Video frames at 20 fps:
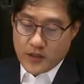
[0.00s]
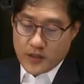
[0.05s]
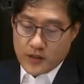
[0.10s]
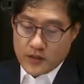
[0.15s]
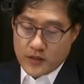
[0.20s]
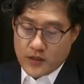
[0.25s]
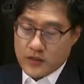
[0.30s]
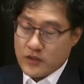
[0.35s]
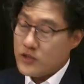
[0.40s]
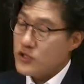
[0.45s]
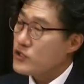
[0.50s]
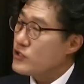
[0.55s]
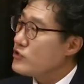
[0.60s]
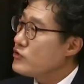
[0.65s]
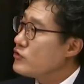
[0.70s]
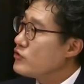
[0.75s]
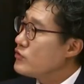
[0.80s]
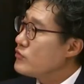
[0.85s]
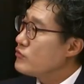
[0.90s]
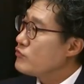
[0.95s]
자,
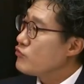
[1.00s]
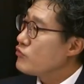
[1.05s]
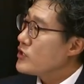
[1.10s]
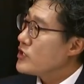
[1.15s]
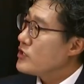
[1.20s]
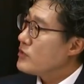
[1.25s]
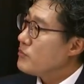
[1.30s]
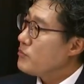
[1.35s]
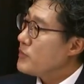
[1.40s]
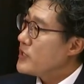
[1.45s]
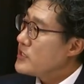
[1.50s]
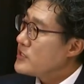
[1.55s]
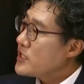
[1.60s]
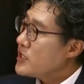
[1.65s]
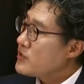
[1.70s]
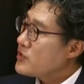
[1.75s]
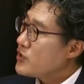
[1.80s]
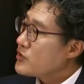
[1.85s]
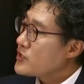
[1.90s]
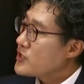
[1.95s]
지금 우리
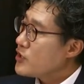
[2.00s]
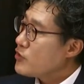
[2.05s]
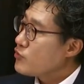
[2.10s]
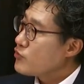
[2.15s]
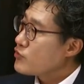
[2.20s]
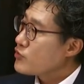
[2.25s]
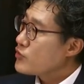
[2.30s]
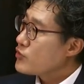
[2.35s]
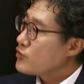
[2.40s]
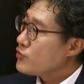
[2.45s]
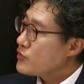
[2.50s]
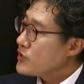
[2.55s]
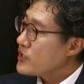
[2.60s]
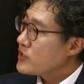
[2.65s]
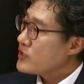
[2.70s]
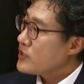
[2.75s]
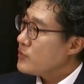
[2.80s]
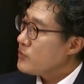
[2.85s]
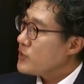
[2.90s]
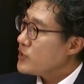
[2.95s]
민생경제연구소
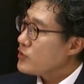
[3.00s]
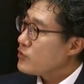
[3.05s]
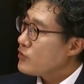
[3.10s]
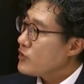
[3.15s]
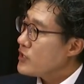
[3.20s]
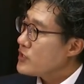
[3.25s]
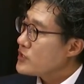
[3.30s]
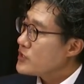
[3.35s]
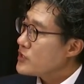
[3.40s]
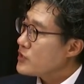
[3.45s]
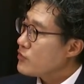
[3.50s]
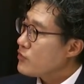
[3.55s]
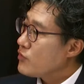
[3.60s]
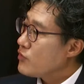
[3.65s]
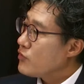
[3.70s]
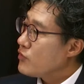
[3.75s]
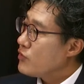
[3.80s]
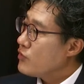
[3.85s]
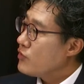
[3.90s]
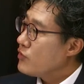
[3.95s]
소장님이기도
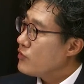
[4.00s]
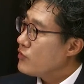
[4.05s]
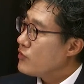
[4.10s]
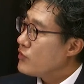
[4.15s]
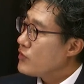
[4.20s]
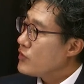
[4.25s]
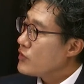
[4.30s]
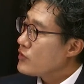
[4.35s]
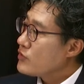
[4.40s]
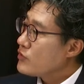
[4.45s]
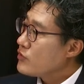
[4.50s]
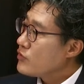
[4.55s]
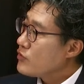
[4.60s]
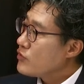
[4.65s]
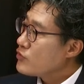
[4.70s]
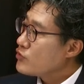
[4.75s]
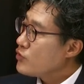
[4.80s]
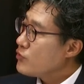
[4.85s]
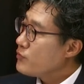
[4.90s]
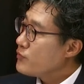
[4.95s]
하시고
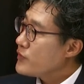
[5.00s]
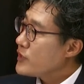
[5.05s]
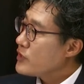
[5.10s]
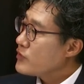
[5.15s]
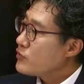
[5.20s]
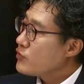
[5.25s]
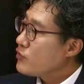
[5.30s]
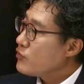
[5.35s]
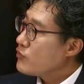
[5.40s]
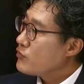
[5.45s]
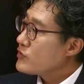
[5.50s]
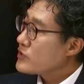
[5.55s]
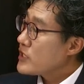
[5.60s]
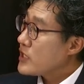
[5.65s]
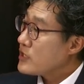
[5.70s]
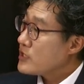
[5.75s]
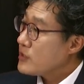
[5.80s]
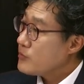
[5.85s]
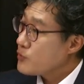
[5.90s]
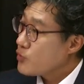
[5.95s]
또 촛불행동 상임